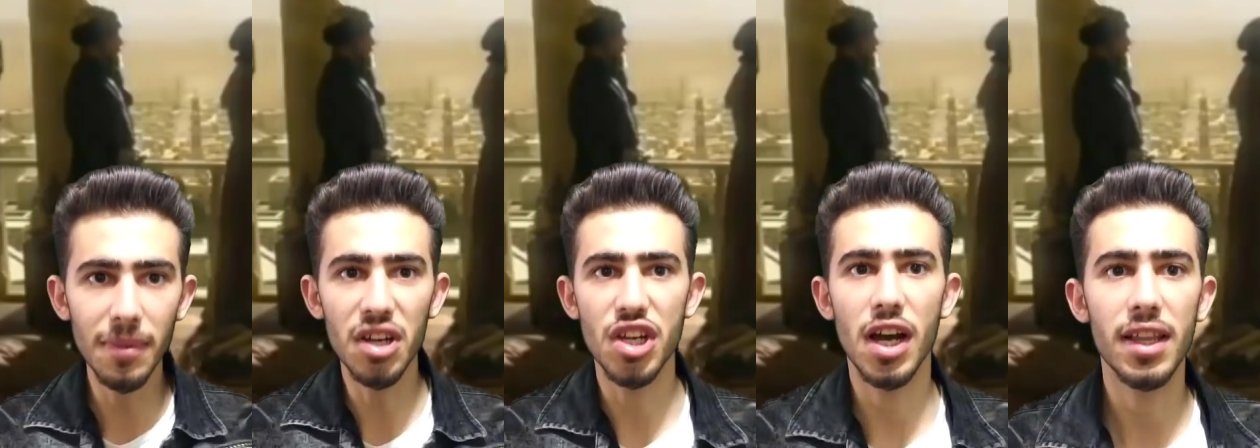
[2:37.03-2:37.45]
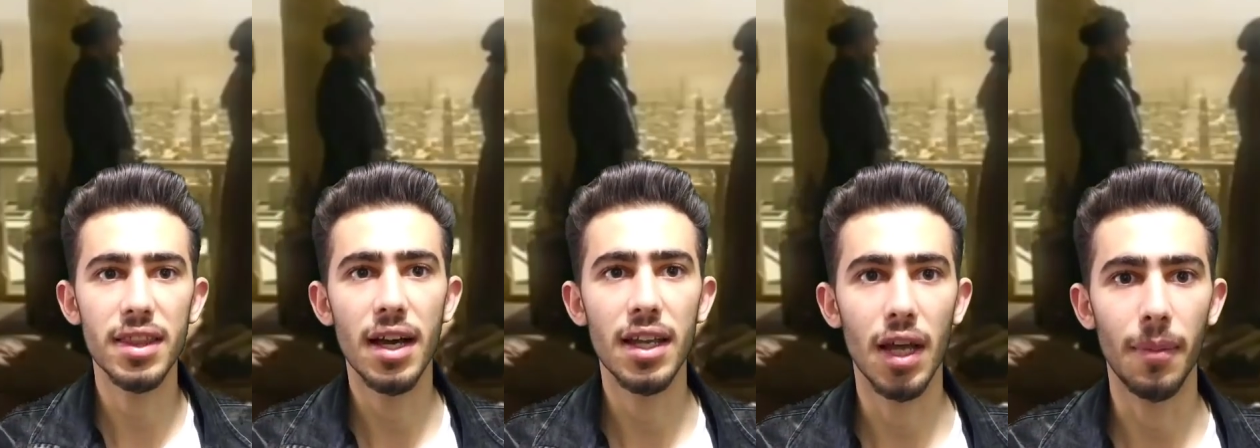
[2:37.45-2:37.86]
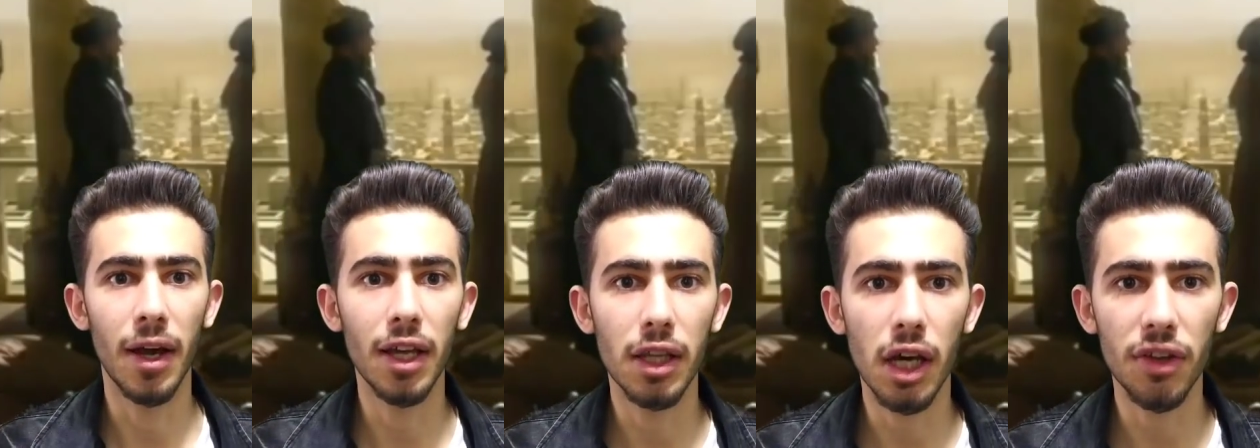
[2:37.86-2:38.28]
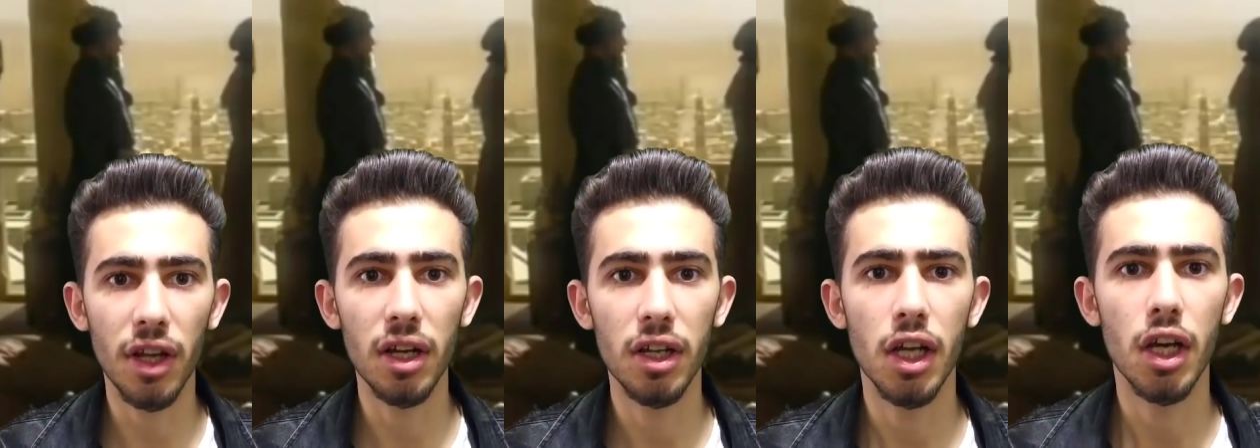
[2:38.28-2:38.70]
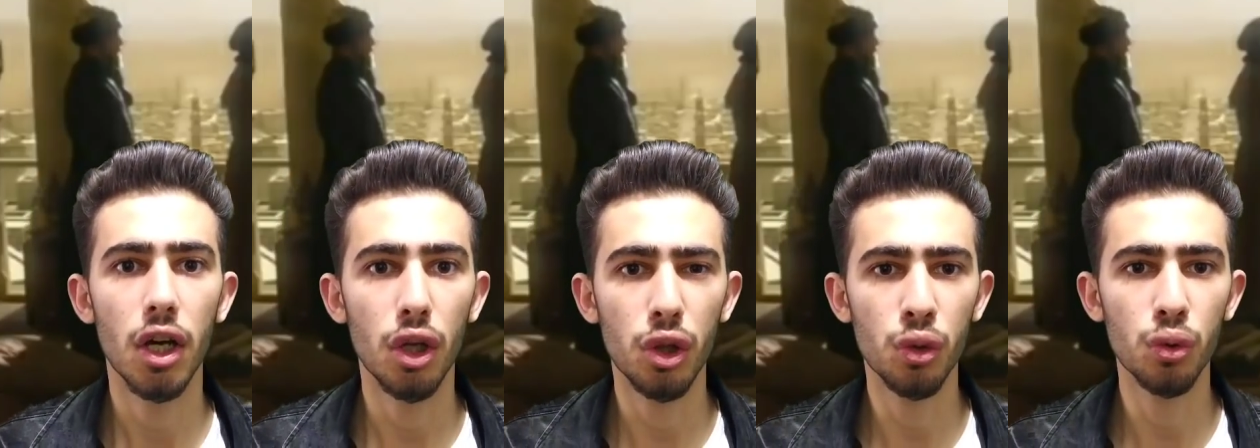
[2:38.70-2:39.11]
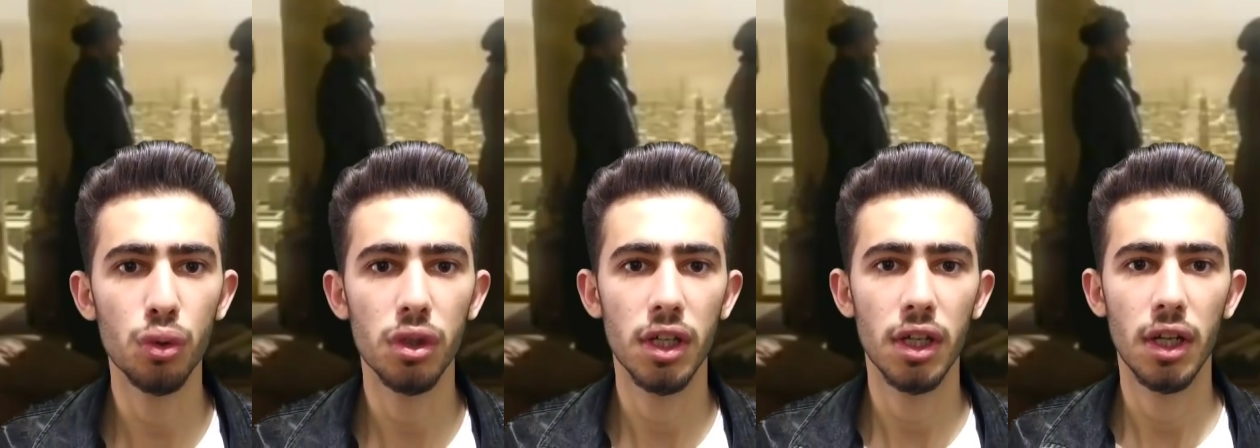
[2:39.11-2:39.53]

ما شاهدنا هلا بهي اللقطه انه